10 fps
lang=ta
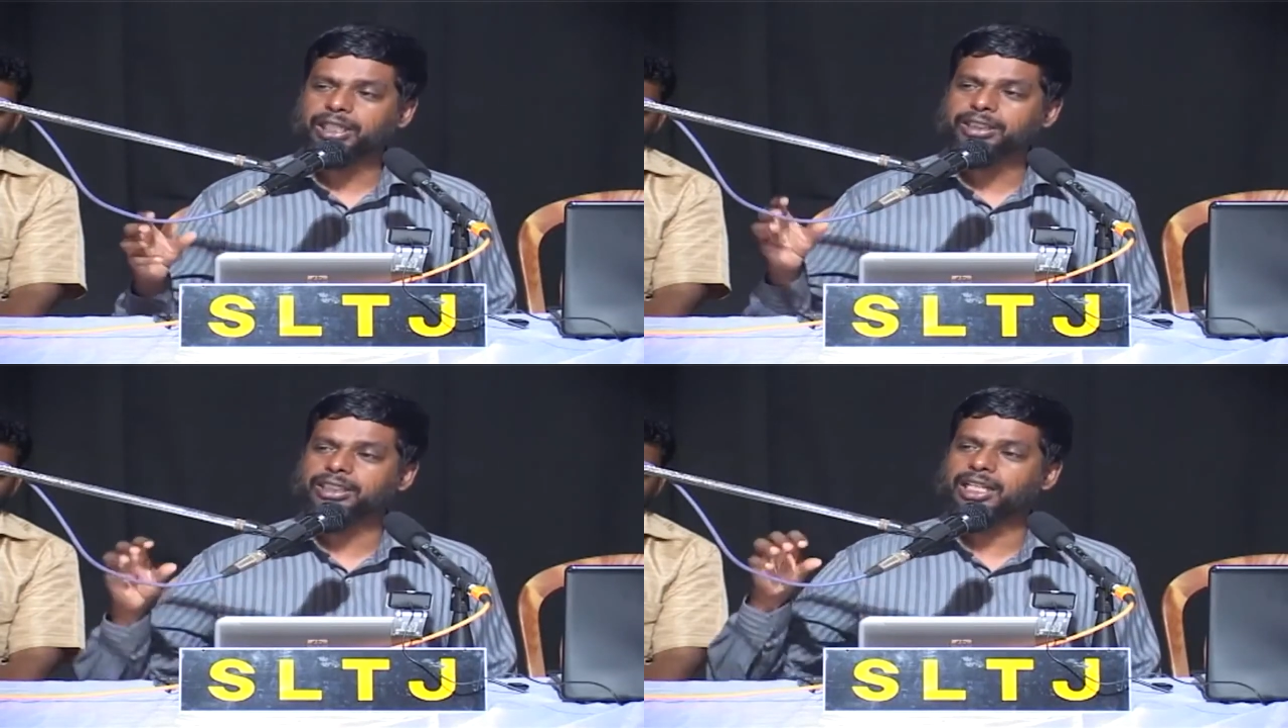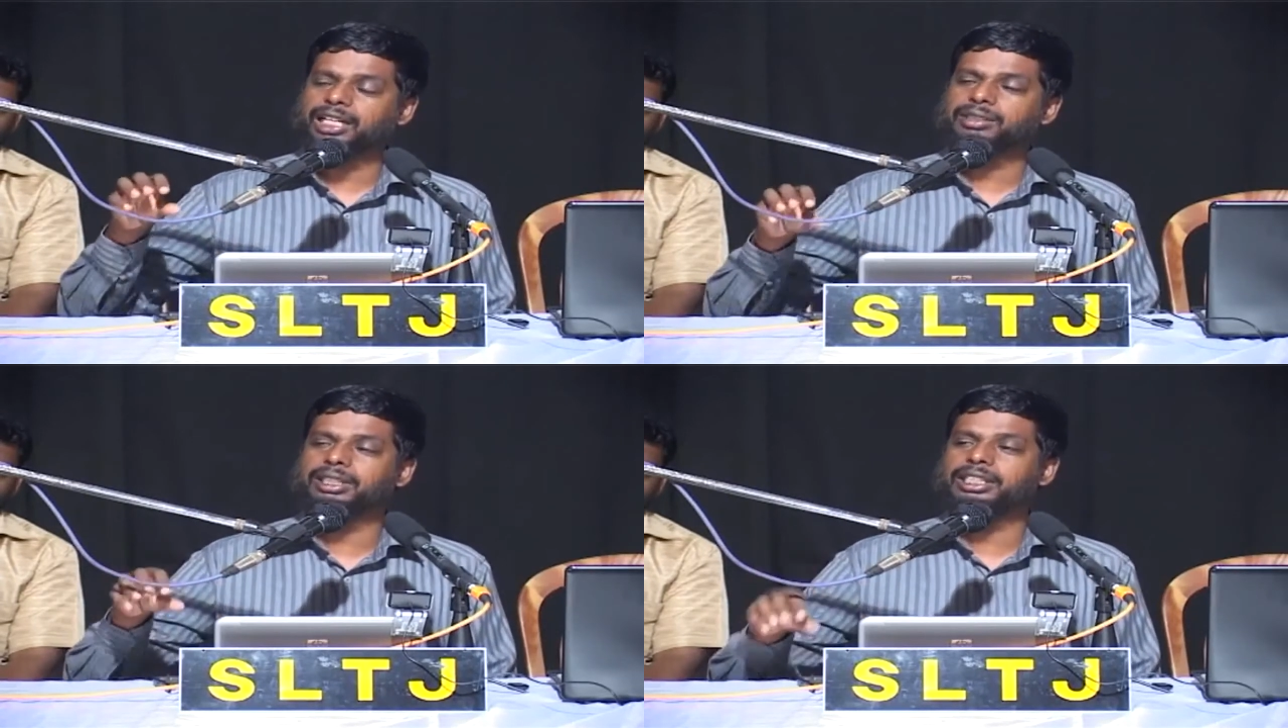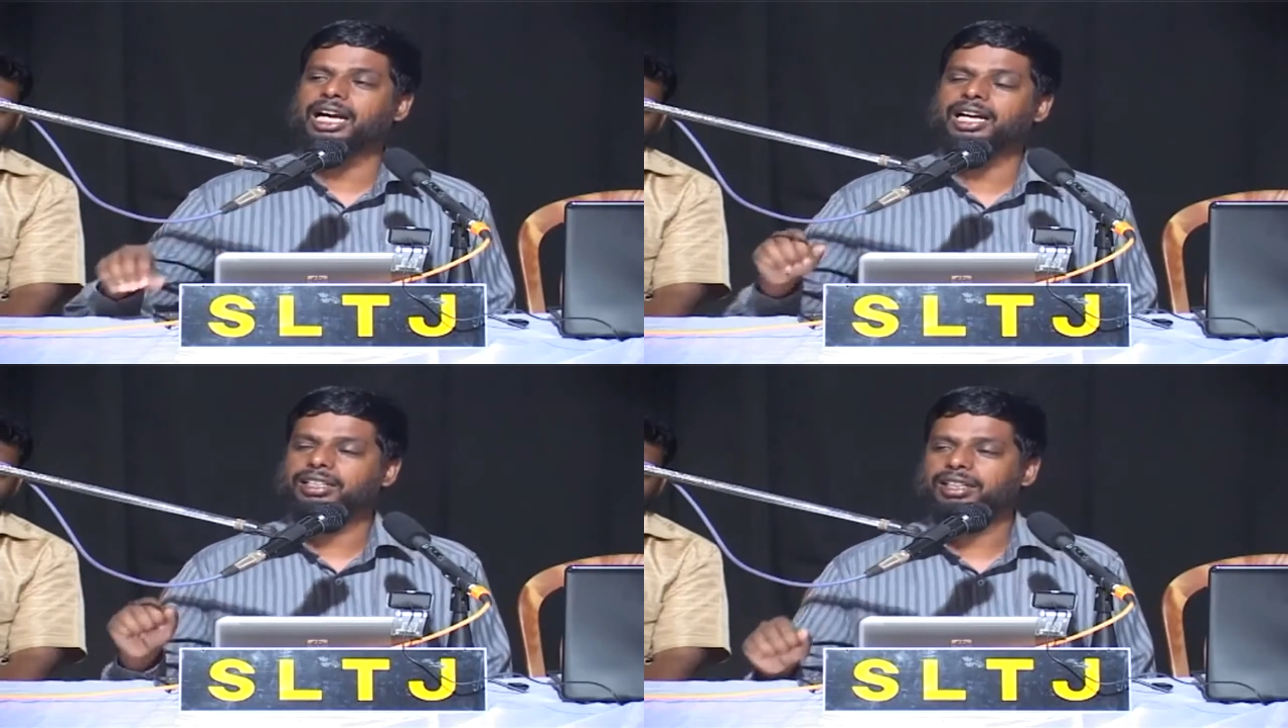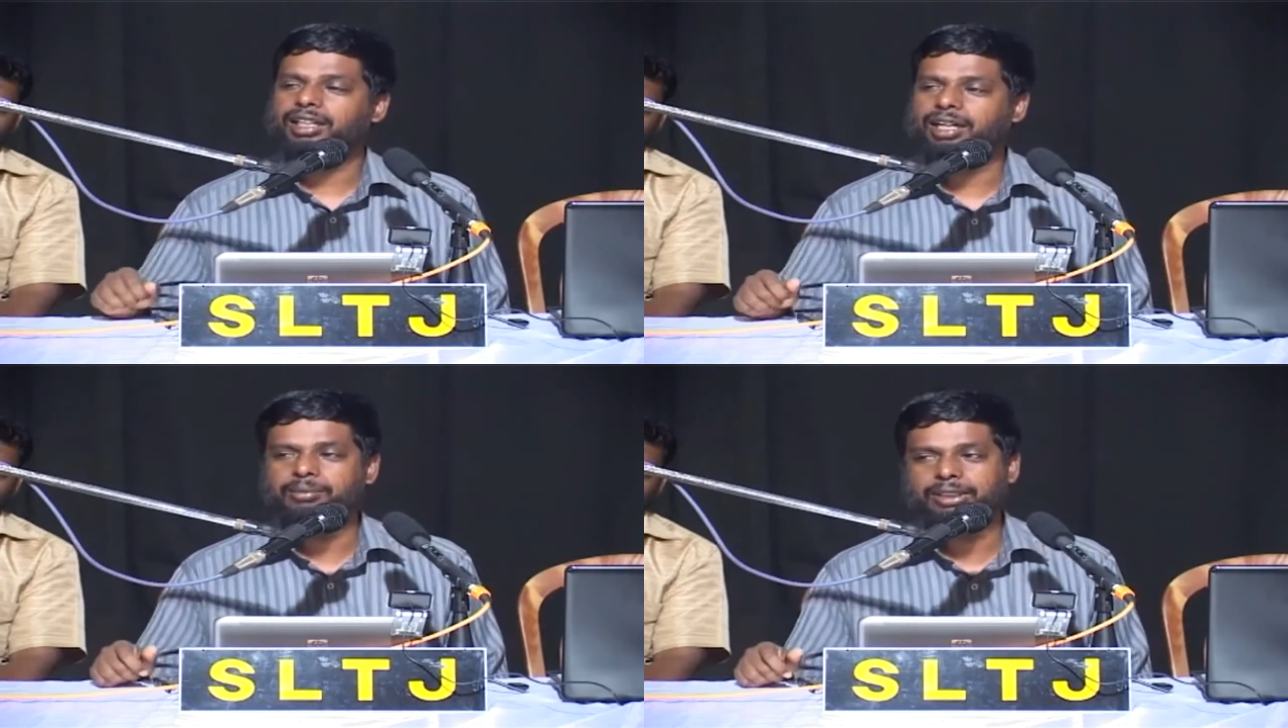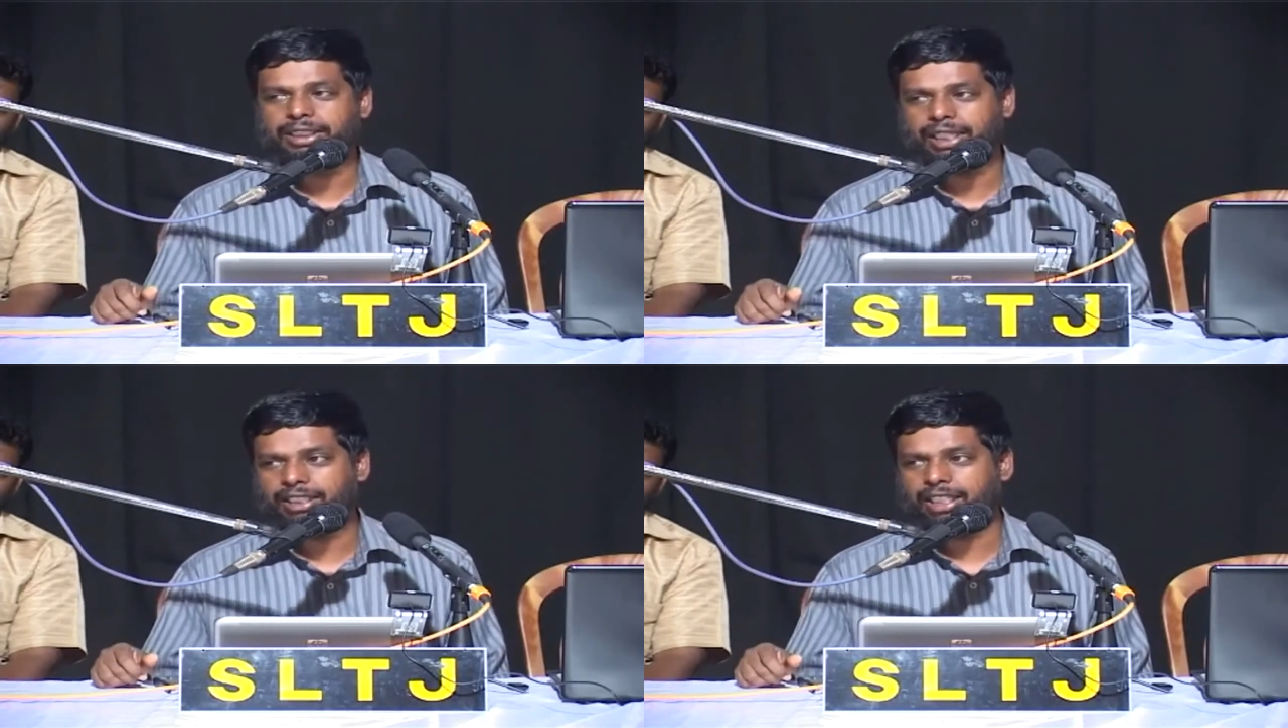தகுதியானவர் யார்
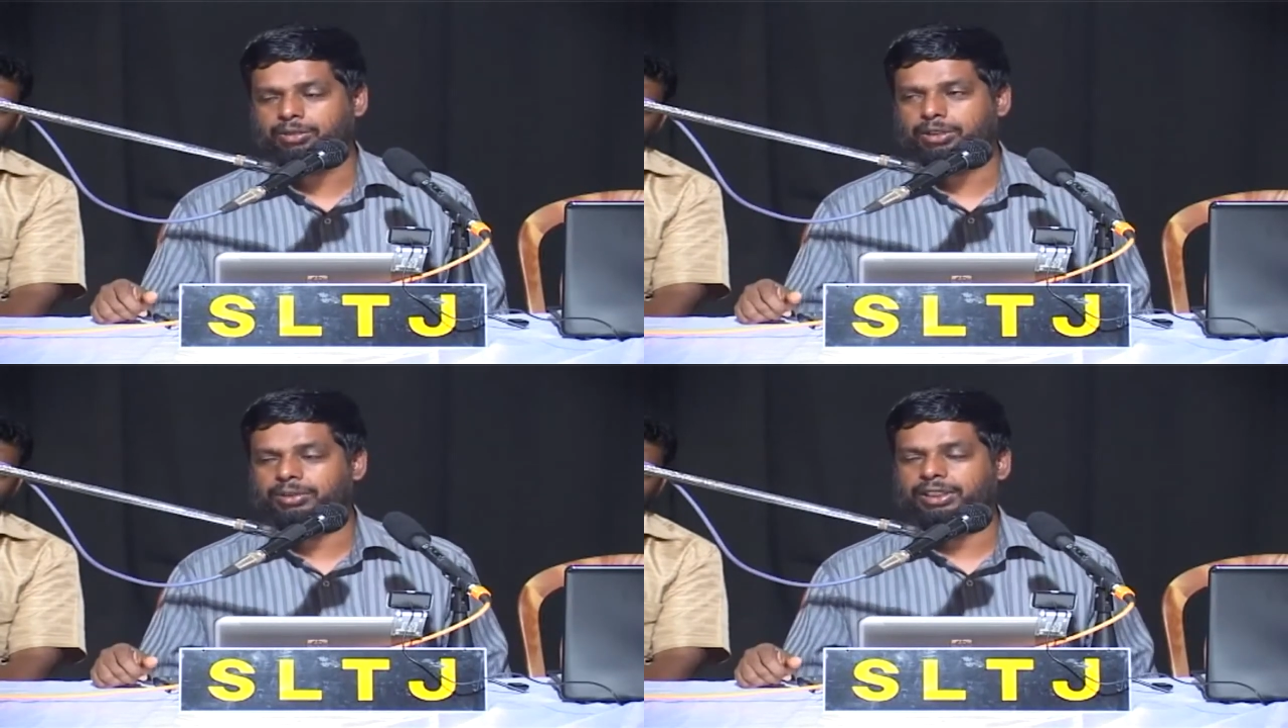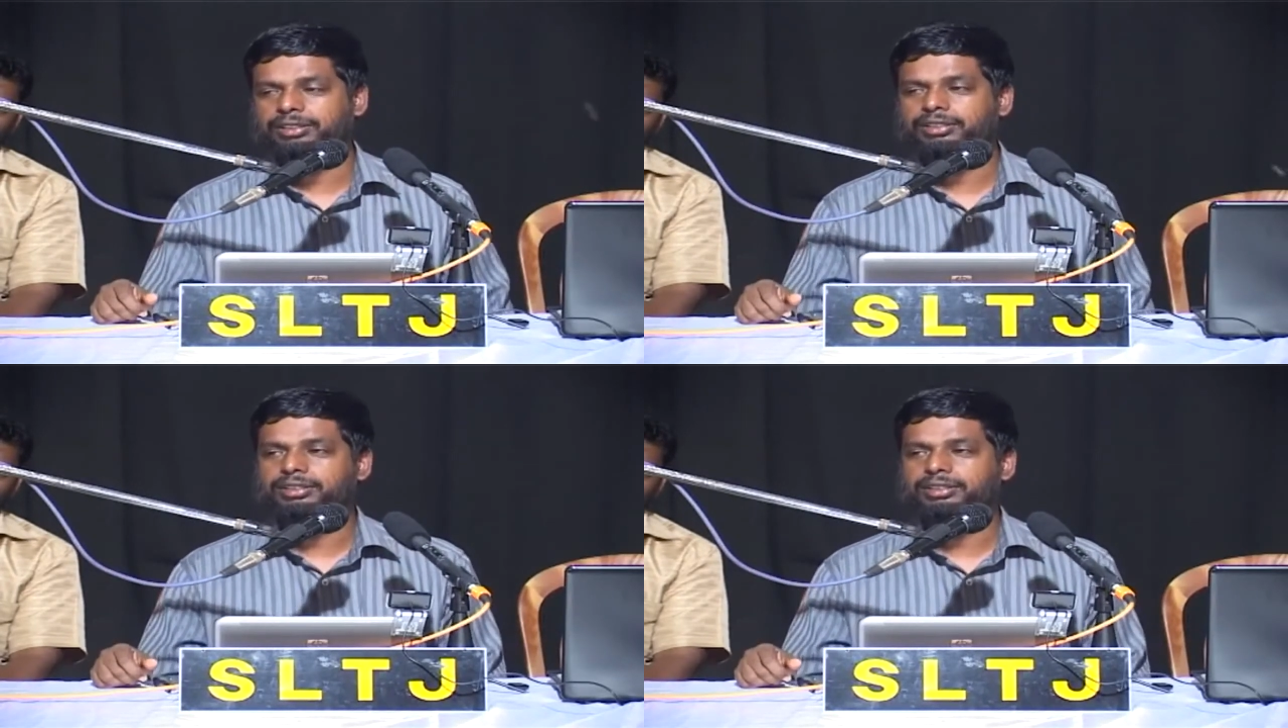அப்படின்னு கேட்டார் ஒருவர்